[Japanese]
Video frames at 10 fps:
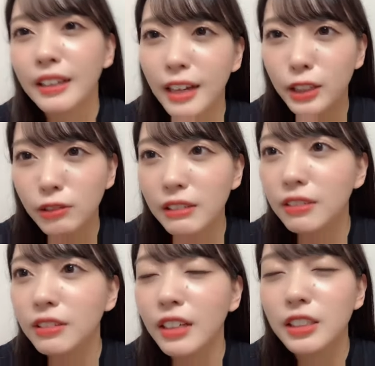体調
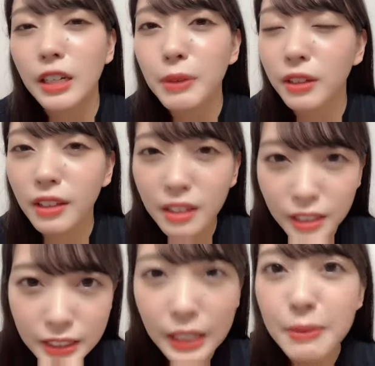悪くなっちゃダメか寝
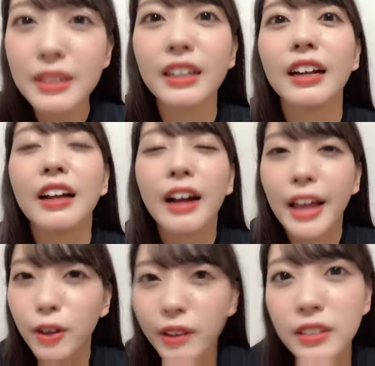かすために
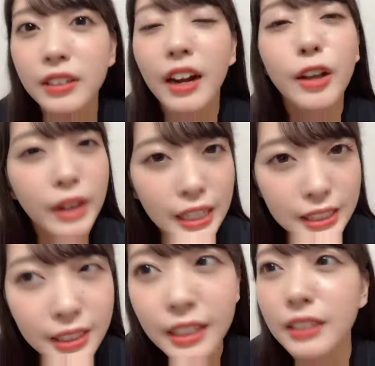早くやるか了解
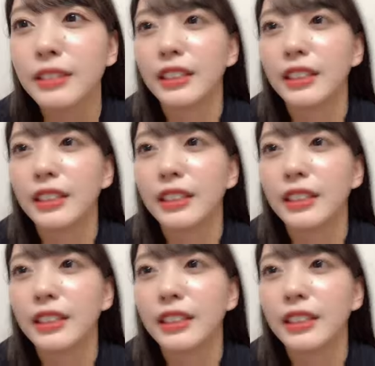しないで